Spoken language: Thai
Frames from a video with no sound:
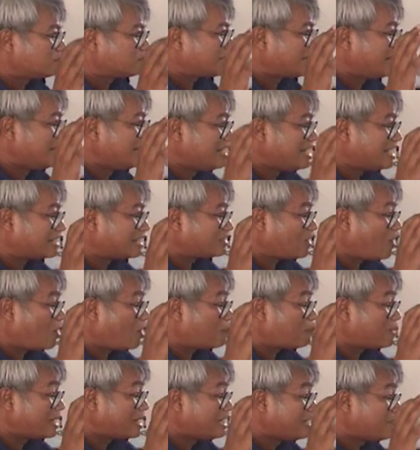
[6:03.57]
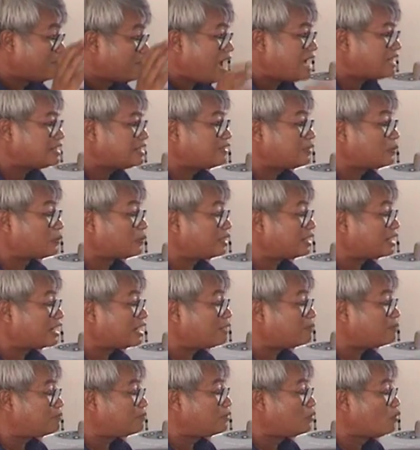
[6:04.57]
เฉลี่ยต่อปีมากที่สุดนะ
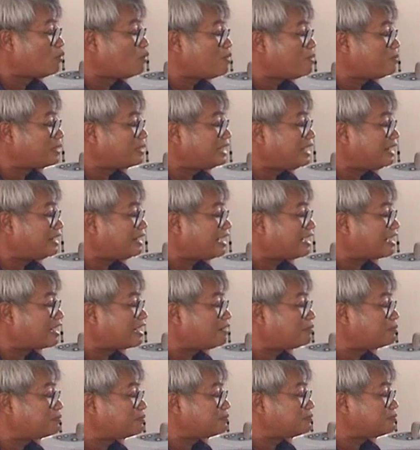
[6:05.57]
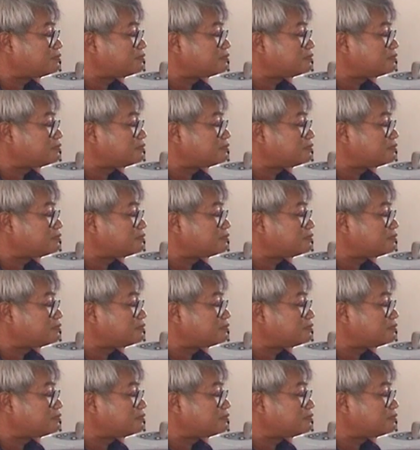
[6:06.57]
ครับ รู้ไหมประเทศไหนครับ